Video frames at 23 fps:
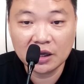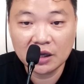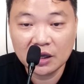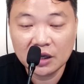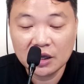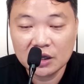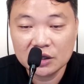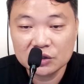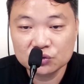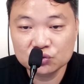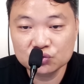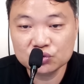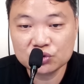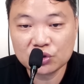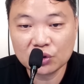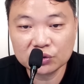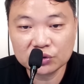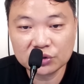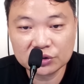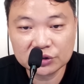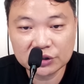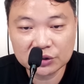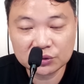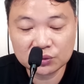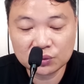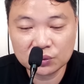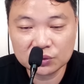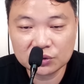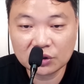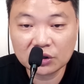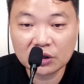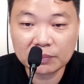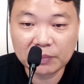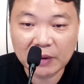윤석열
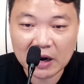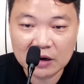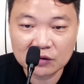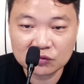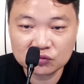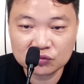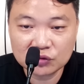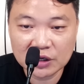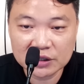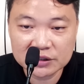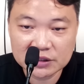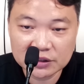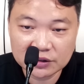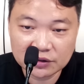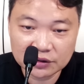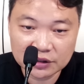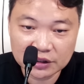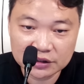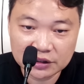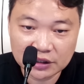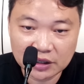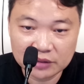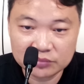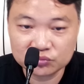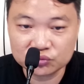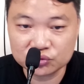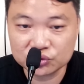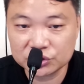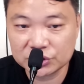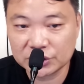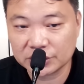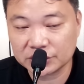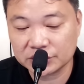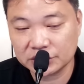대통령이 반국가 세력에 대한
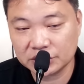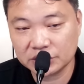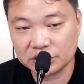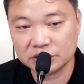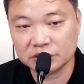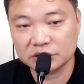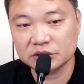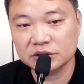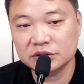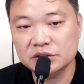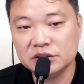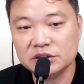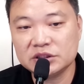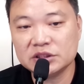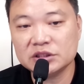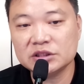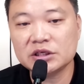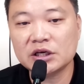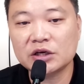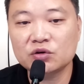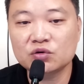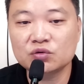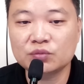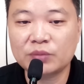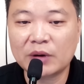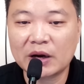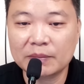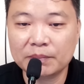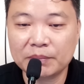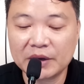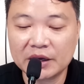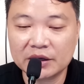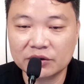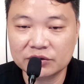문제는 을지자유
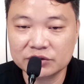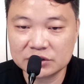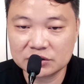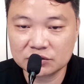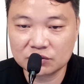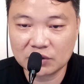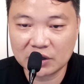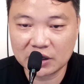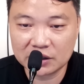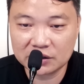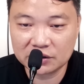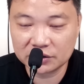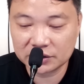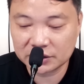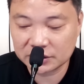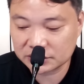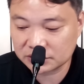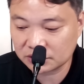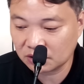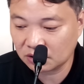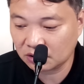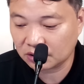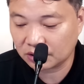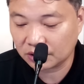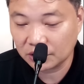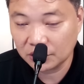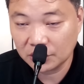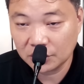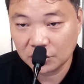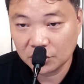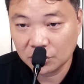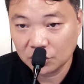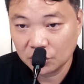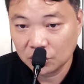방패 연습과 관련해서
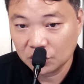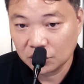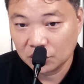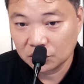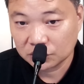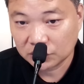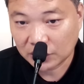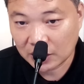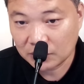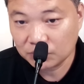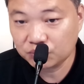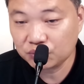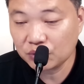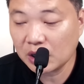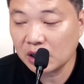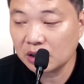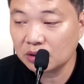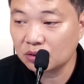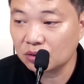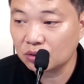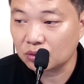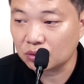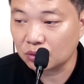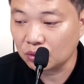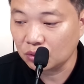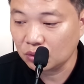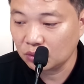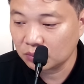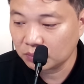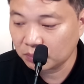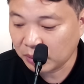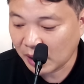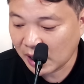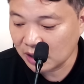당부한 거고
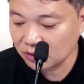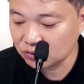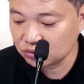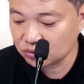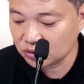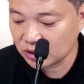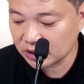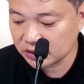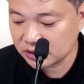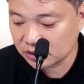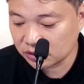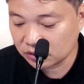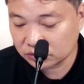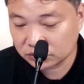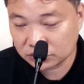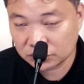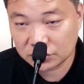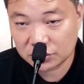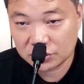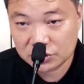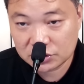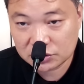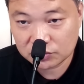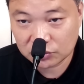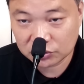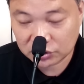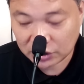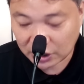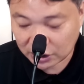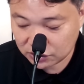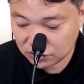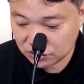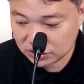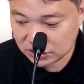반국가 세력들이 있으면
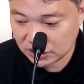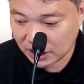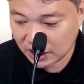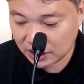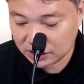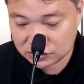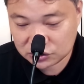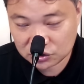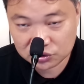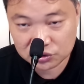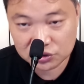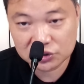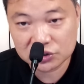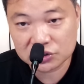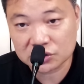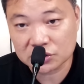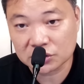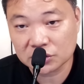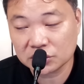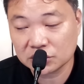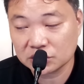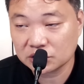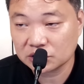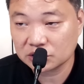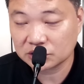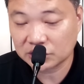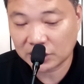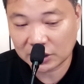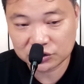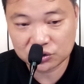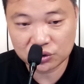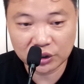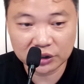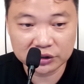당연히 항전 의지를
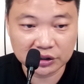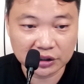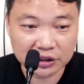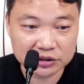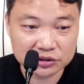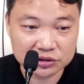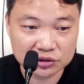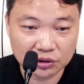다져야 되겠죠.